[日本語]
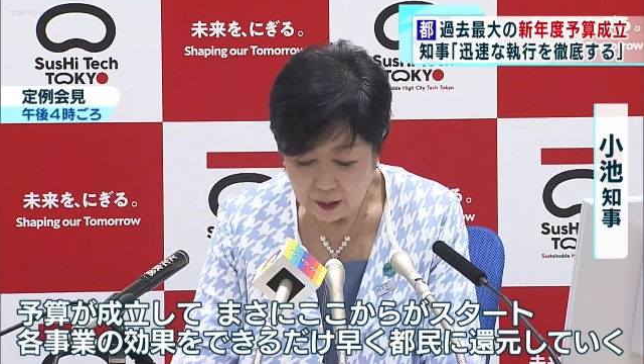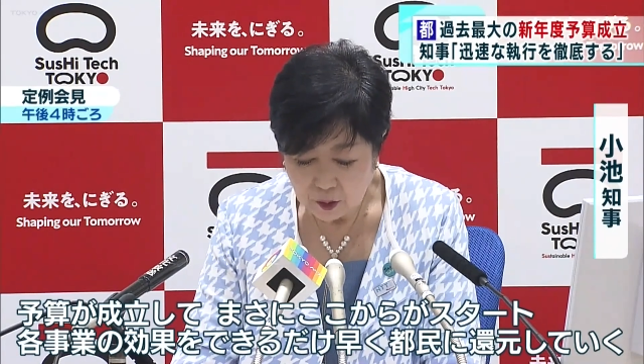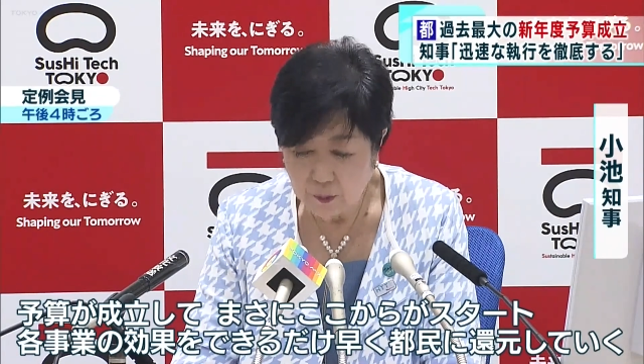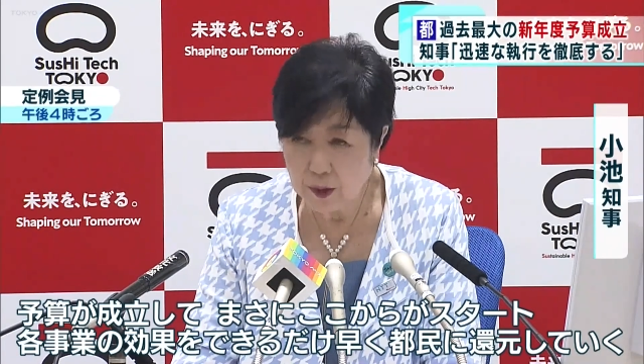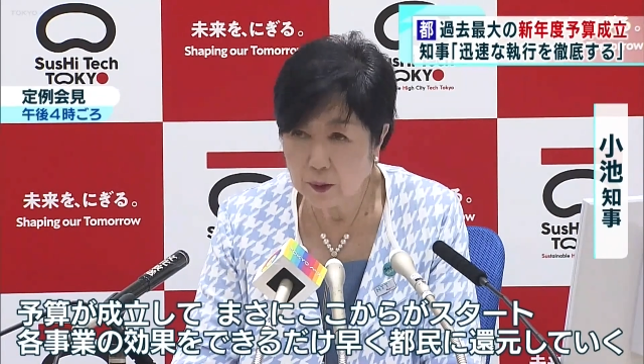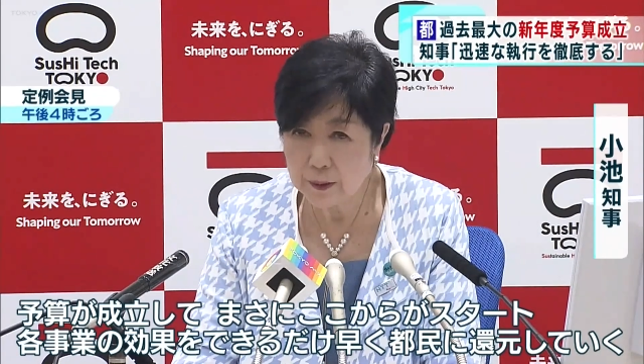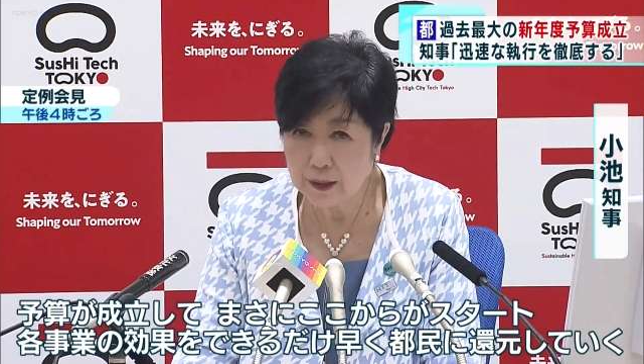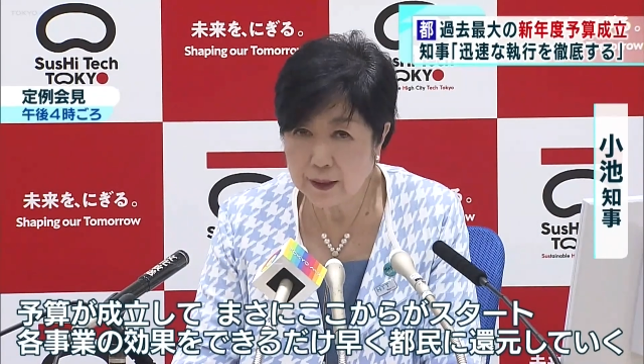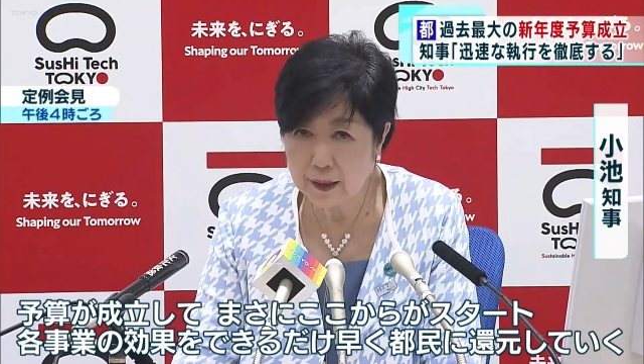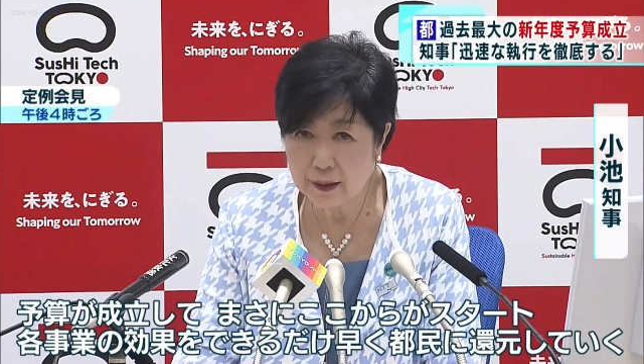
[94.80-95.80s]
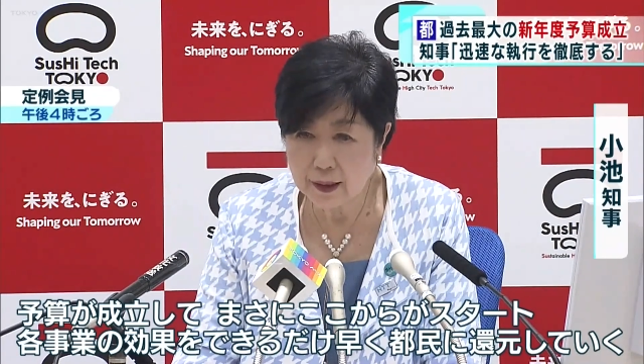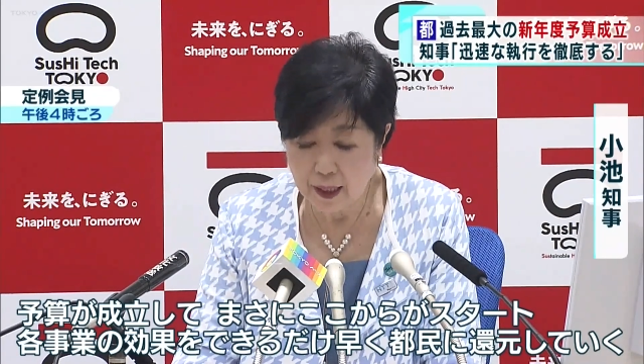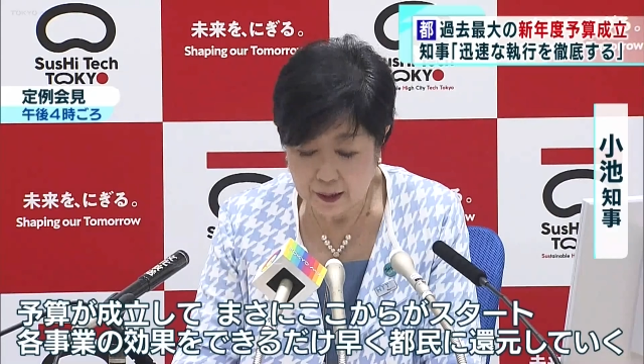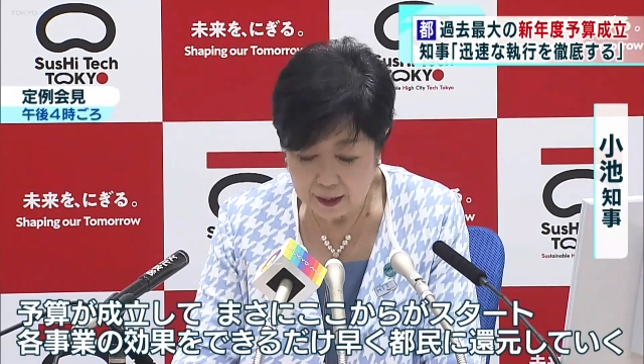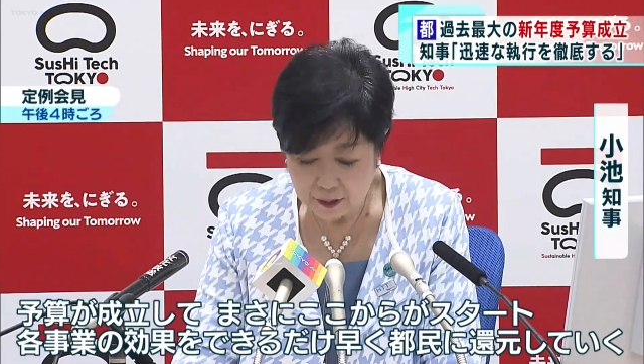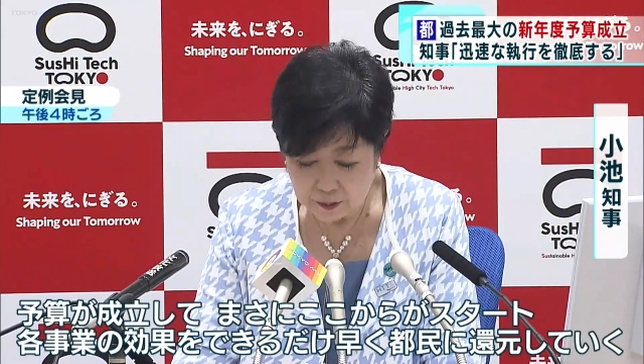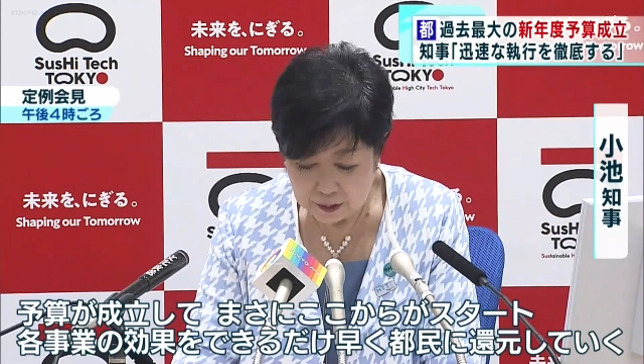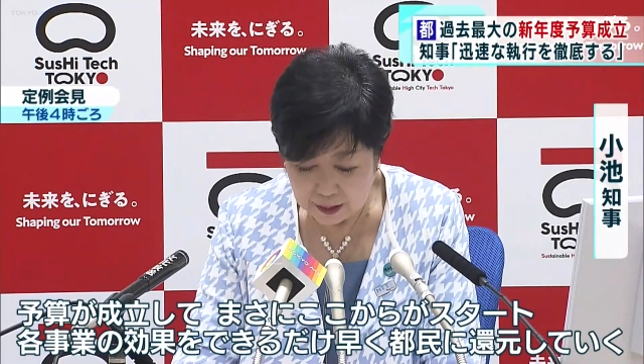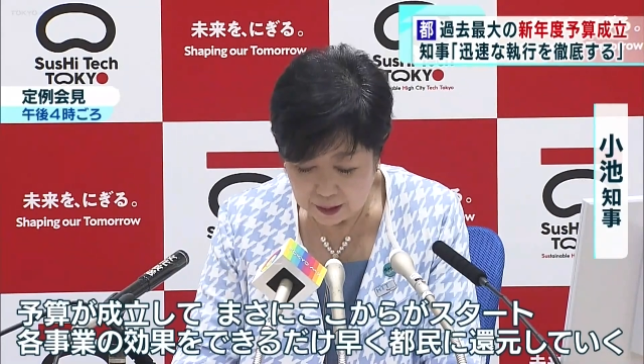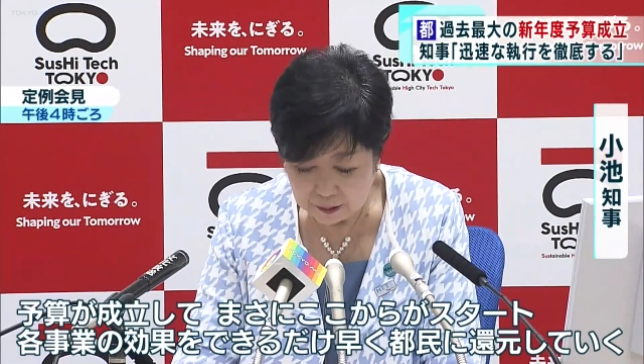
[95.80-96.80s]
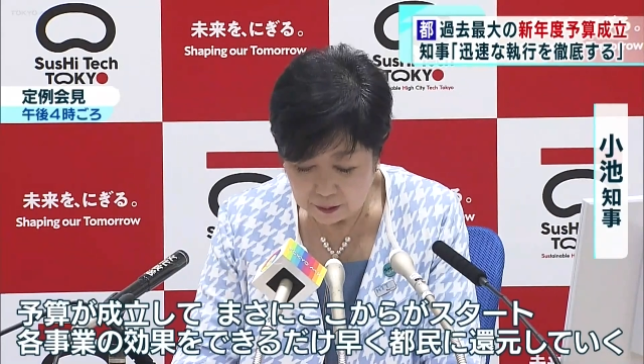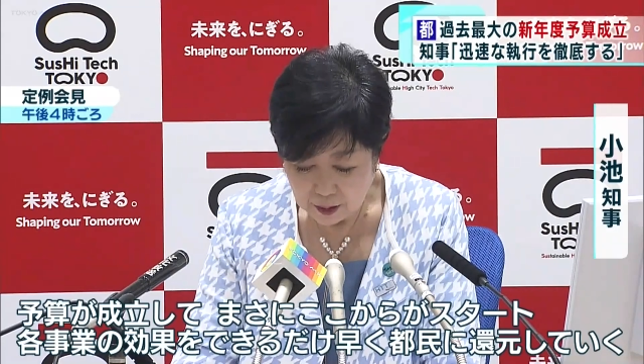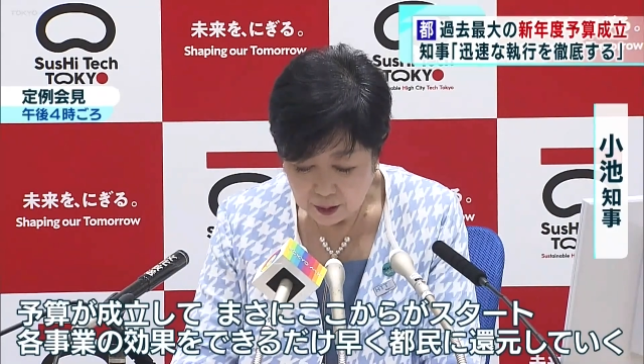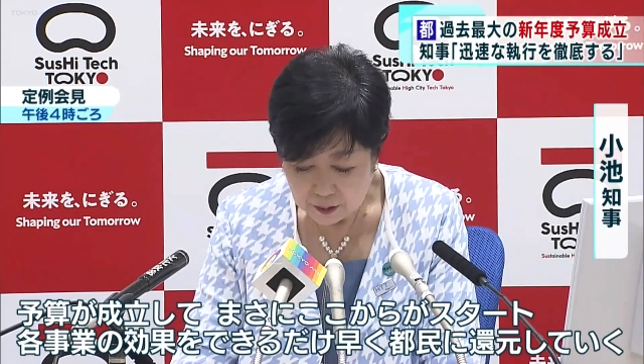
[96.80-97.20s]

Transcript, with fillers: 都民の皆さんに還元をしていく、